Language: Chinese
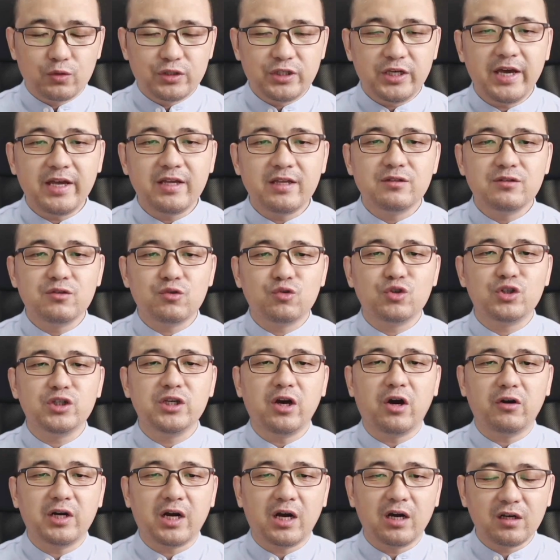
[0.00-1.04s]
先就是
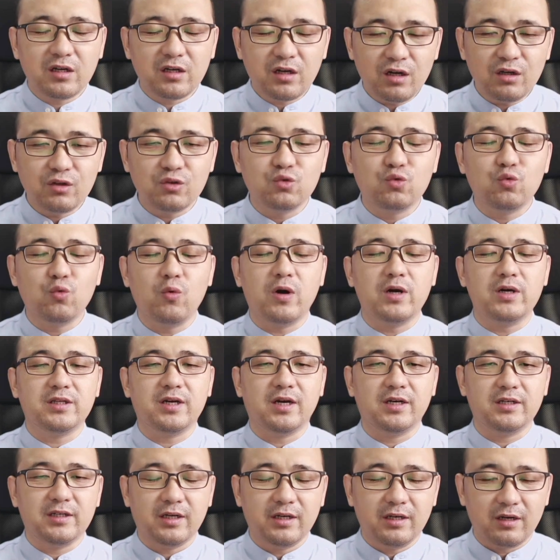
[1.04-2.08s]
要让更多
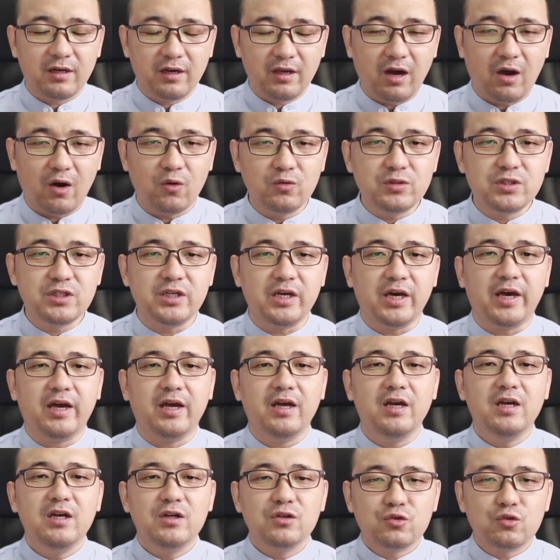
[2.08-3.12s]
的人了解
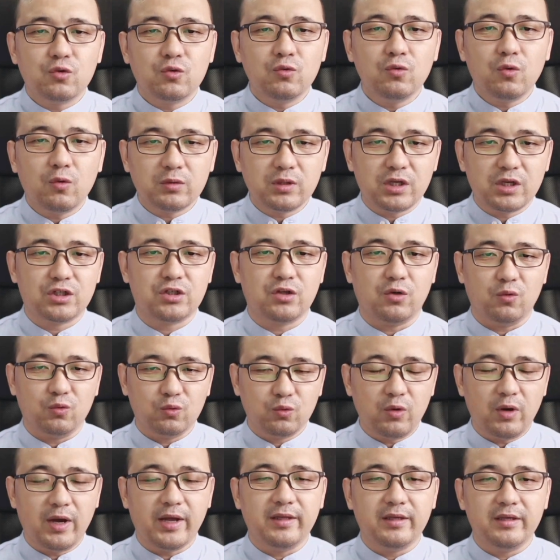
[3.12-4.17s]
中共的手
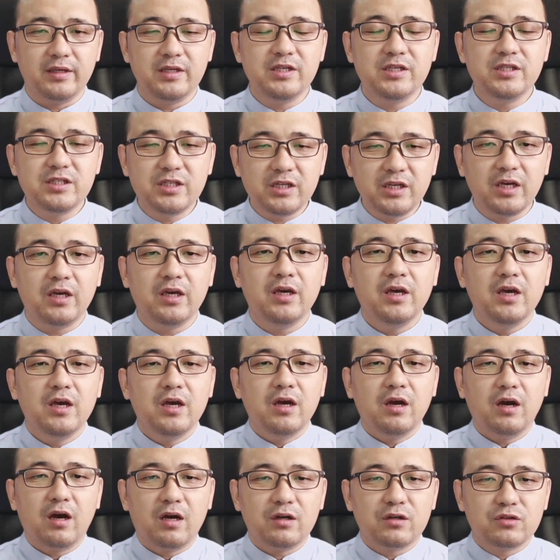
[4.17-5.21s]
段，以及
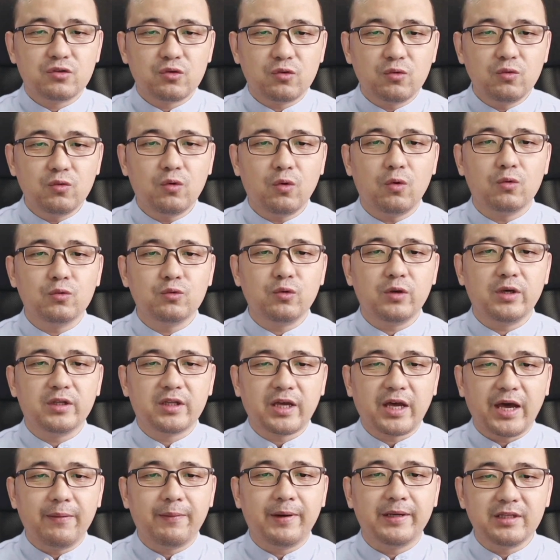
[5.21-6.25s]
中共对
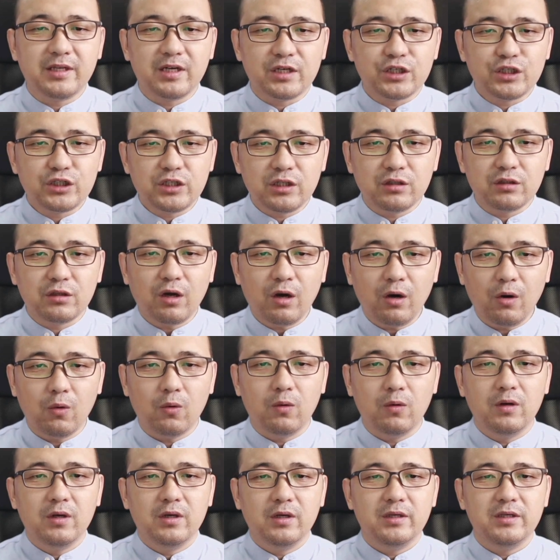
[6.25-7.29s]
台湾的渗
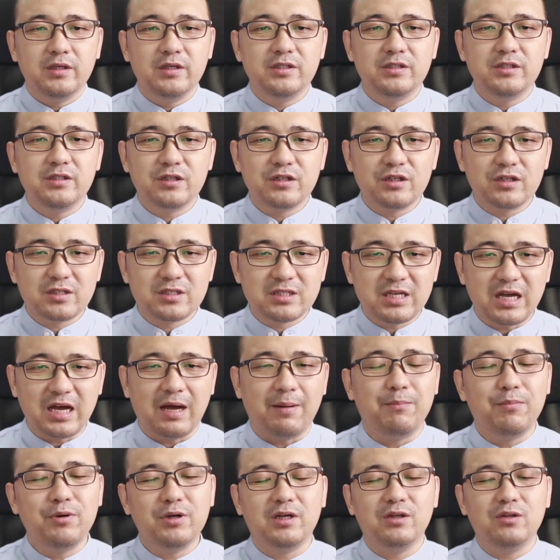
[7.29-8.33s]
透已经是
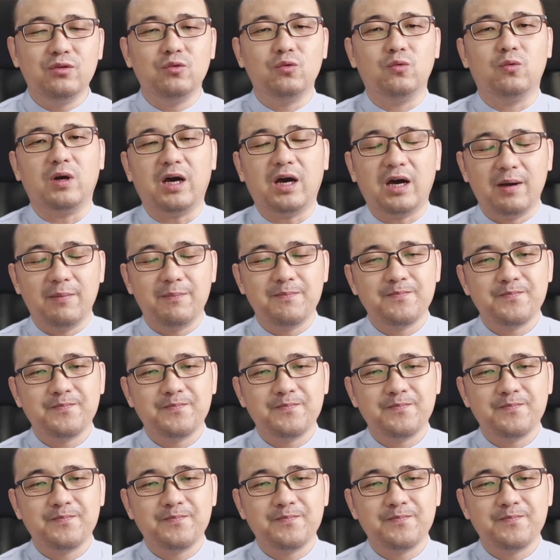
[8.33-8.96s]
惨不忍睹了。